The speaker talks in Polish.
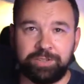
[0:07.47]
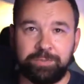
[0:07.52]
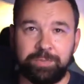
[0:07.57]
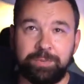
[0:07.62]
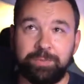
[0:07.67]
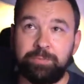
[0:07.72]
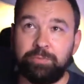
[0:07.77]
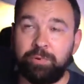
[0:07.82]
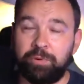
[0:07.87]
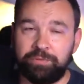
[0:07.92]

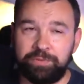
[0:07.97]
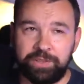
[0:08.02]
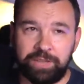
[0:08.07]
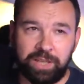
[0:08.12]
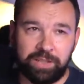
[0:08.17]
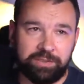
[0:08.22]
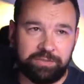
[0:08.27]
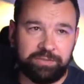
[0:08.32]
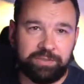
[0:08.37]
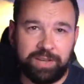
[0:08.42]
żeby było
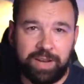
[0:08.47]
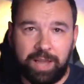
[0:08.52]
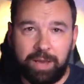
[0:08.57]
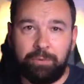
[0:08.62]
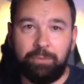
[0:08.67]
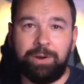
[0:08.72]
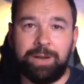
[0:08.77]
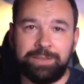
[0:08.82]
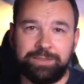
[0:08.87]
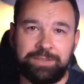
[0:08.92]
widać w
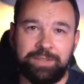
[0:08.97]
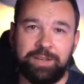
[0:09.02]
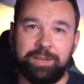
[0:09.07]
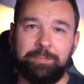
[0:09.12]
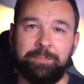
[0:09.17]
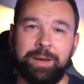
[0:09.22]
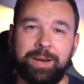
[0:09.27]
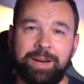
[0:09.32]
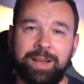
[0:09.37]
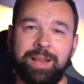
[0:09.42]
tle
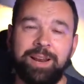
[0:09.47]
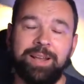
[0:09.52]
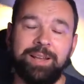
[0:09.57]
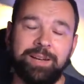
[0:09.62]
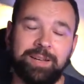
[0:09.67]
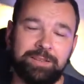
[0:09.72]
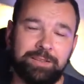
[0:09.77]
ładnie panele,